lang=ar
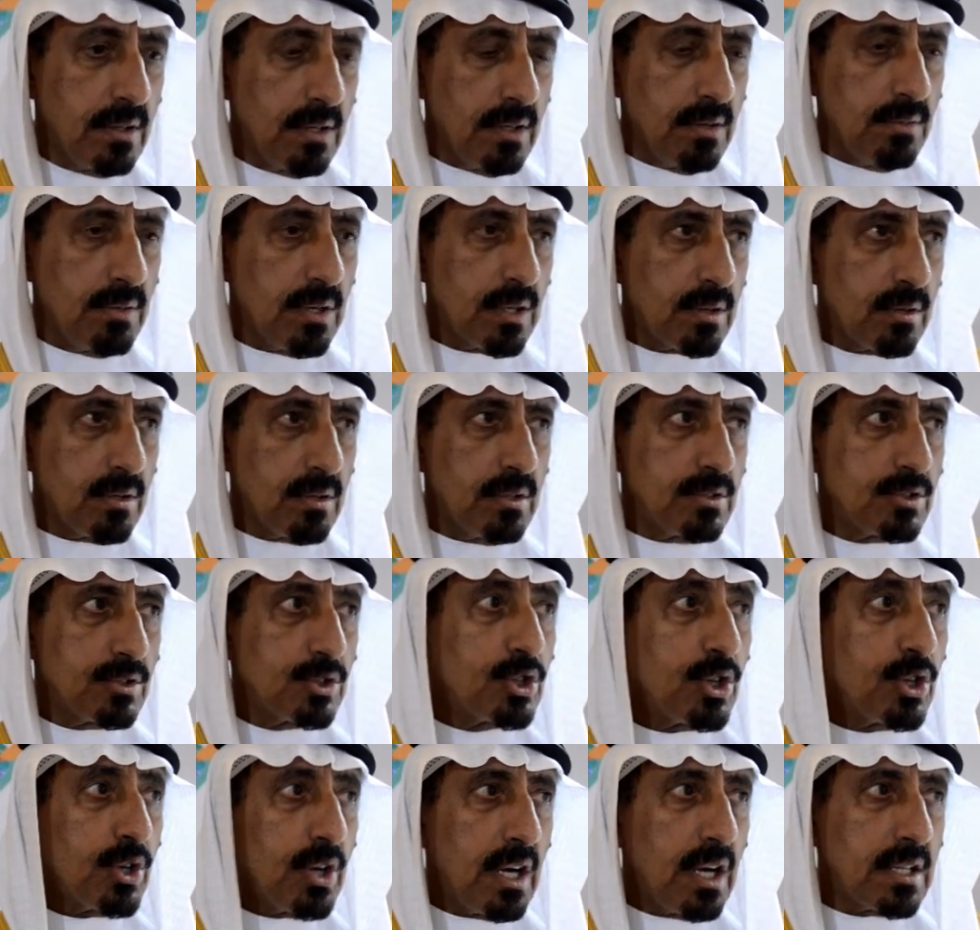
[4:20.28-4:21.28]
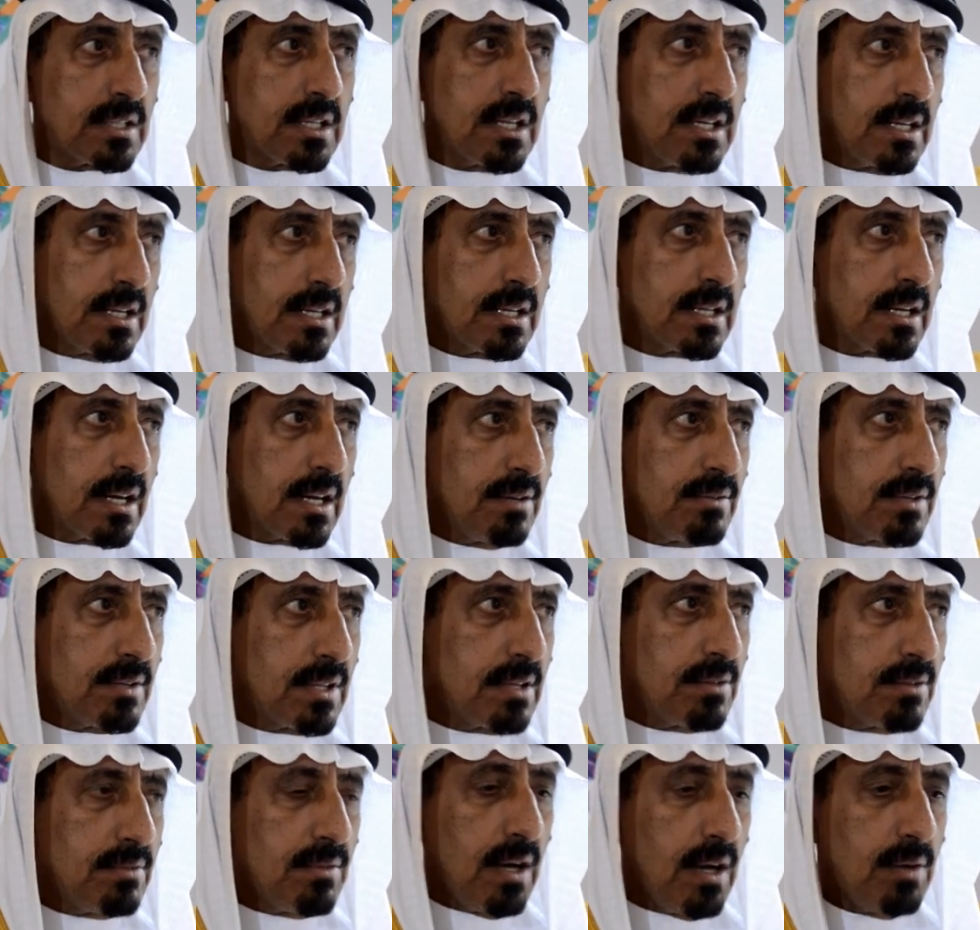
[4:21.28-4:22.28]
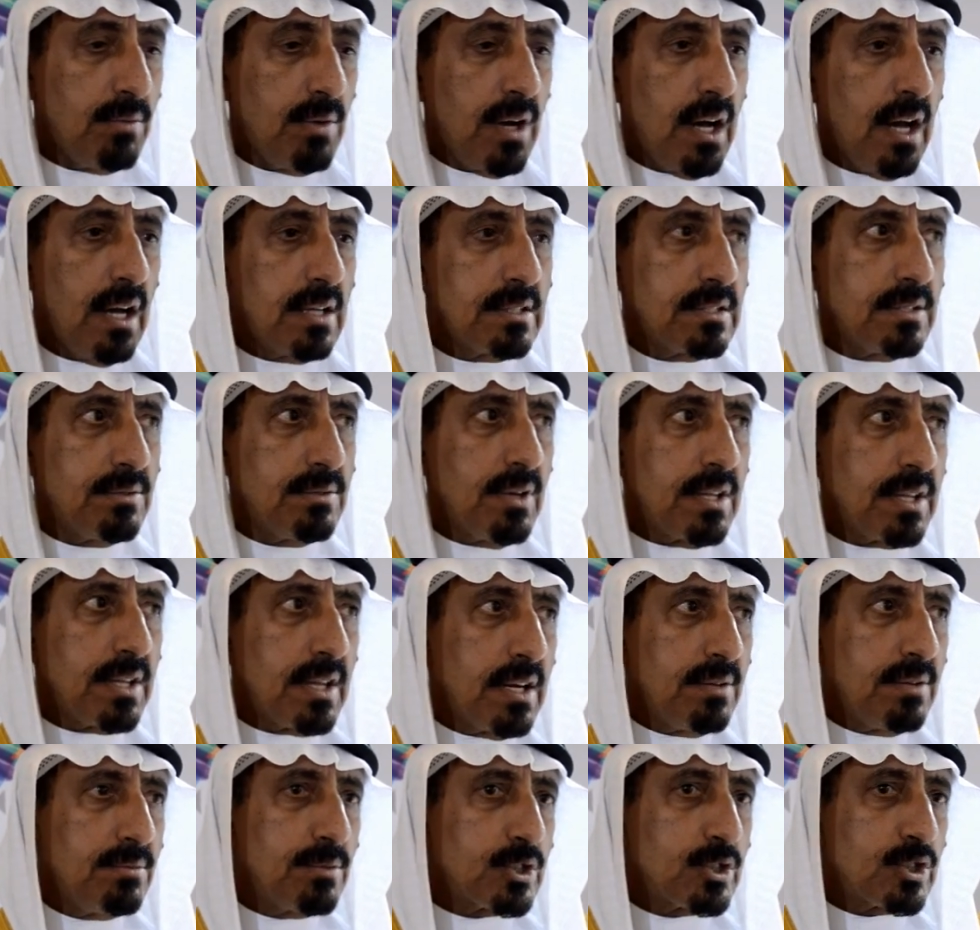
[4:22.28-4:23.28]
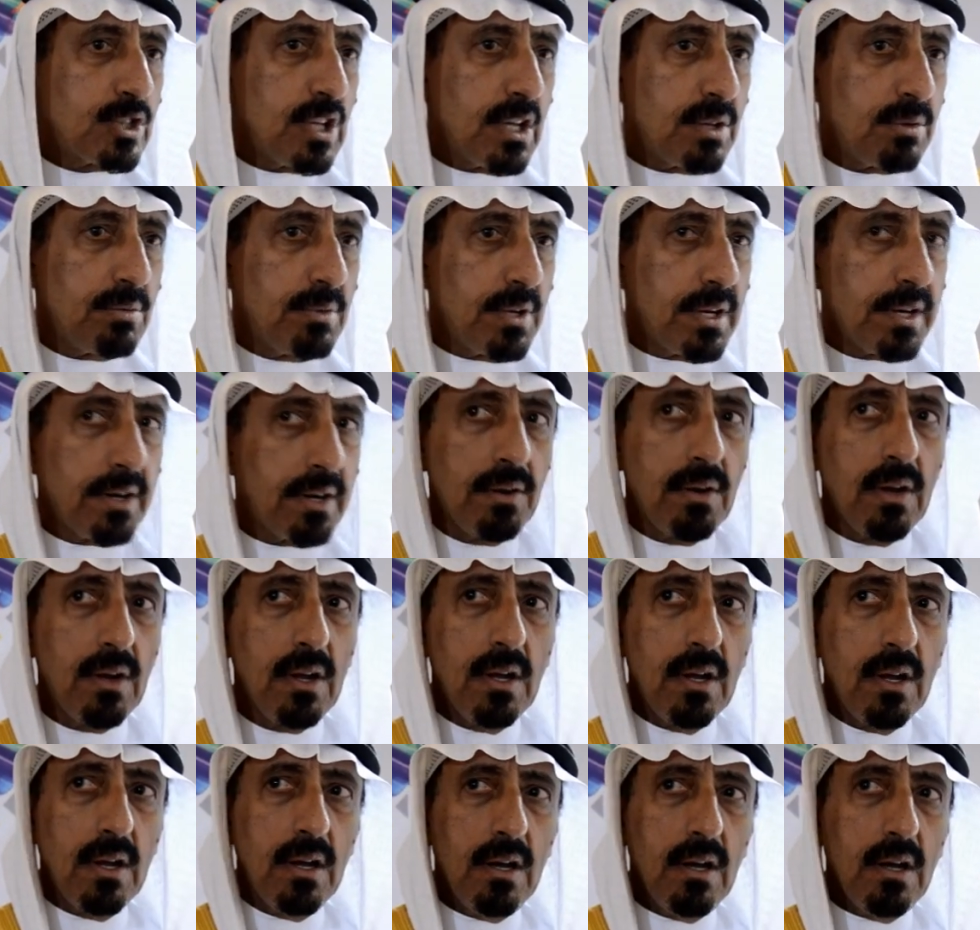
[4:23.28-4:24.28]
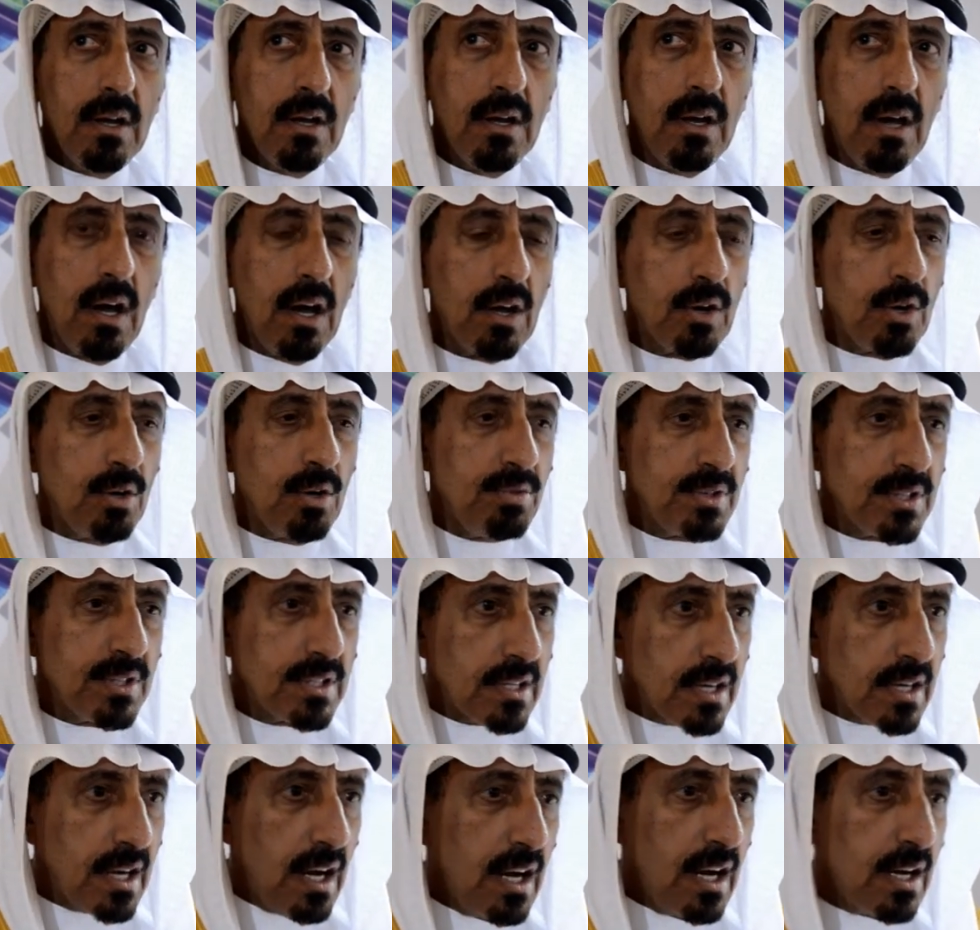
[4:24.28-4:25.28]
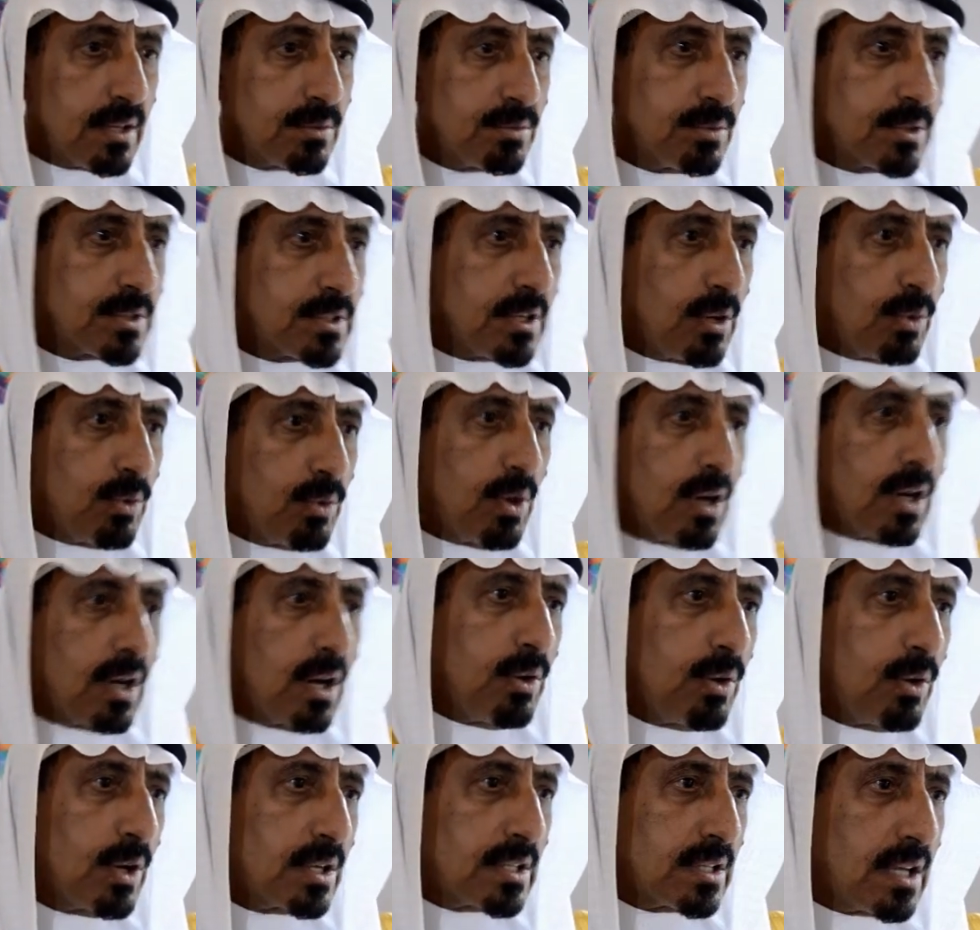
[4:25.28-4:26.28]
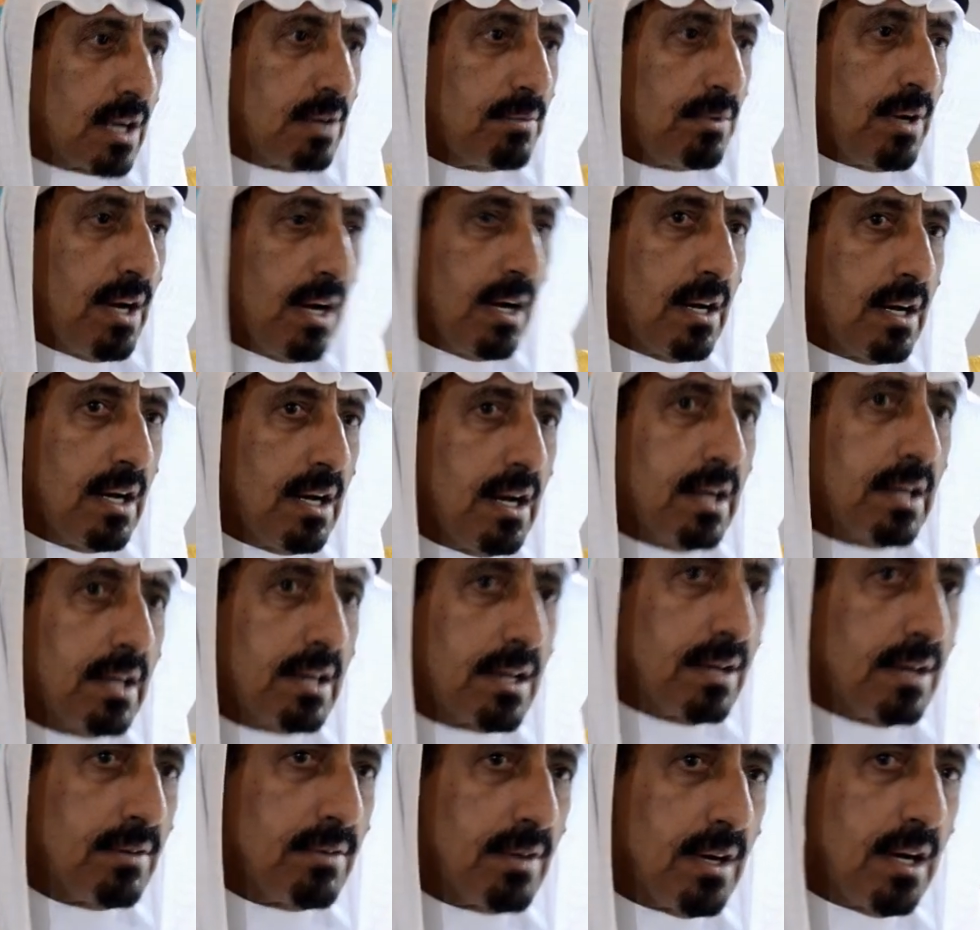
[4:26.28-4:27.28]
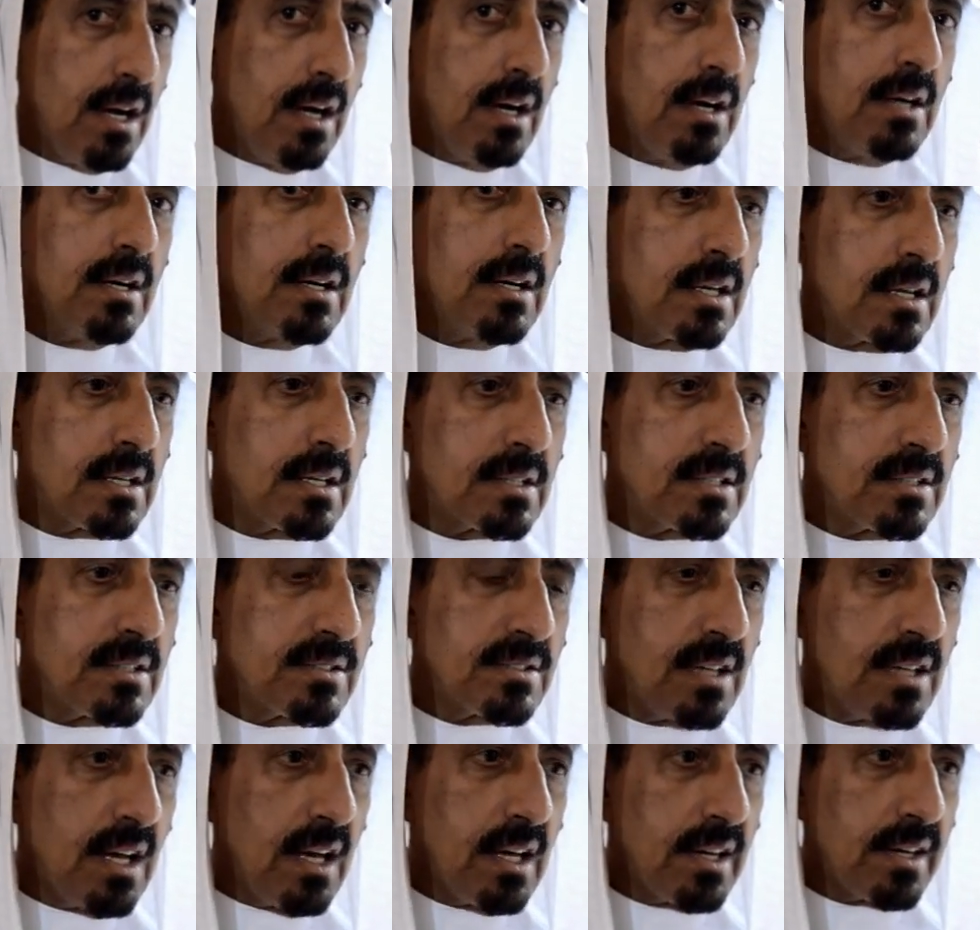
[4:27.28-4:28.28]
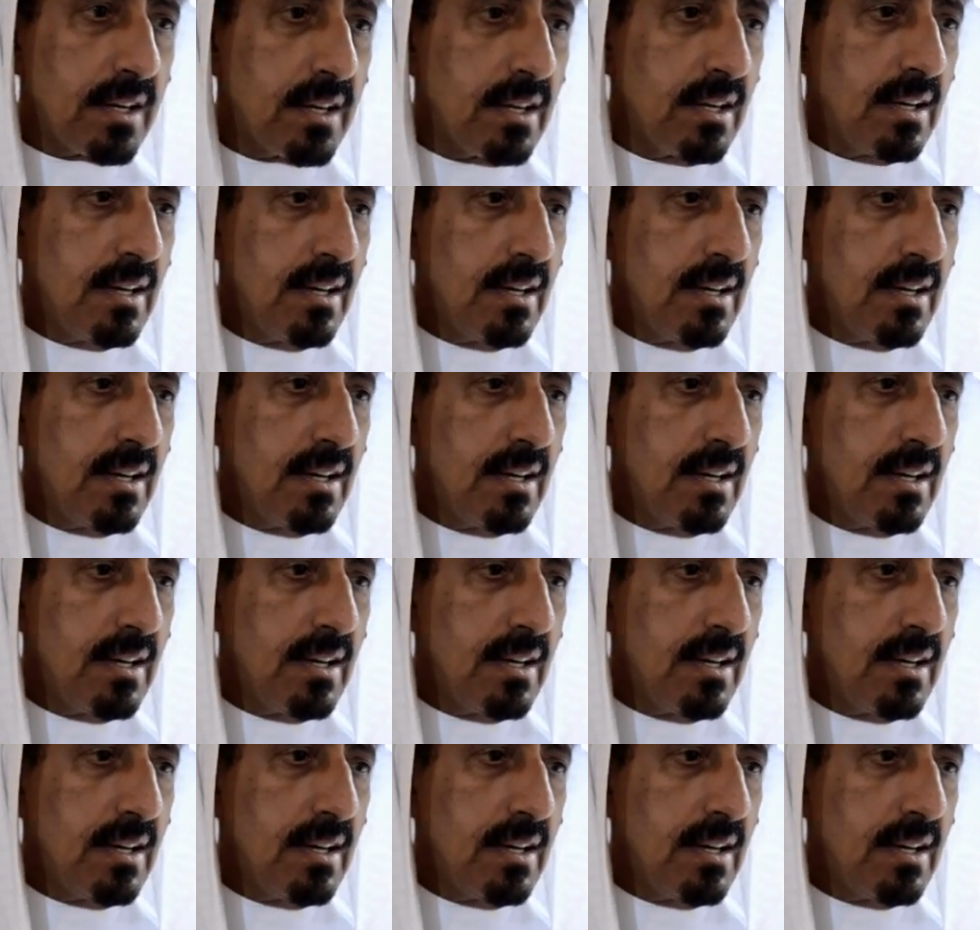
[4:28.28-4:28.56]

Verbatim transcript: لما يكون سرعة الإجراء مثلا ما, ما أجي مثلا مستثمر آه، أروح في إجراءات مطولة وأتابعها أنا أبغى اختصار